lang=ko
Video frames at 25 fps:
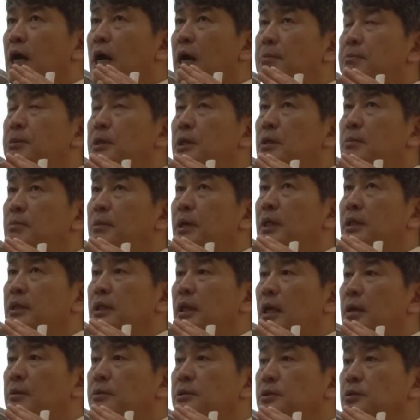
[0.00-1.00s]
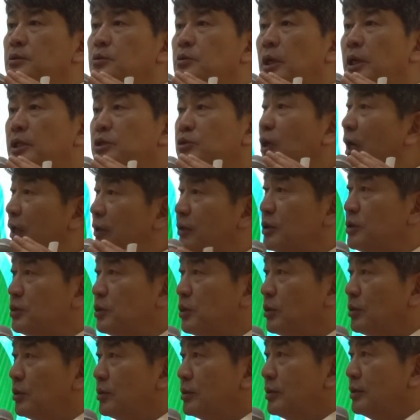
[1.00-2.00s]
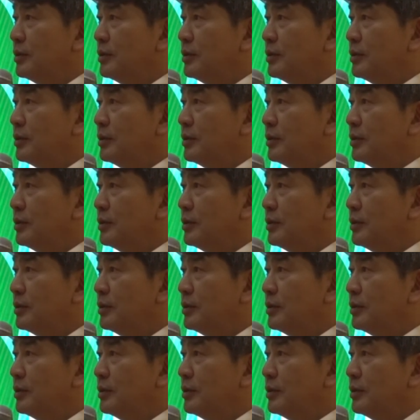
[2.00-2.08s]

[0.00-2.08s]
합의만 해주고는 안 되죠.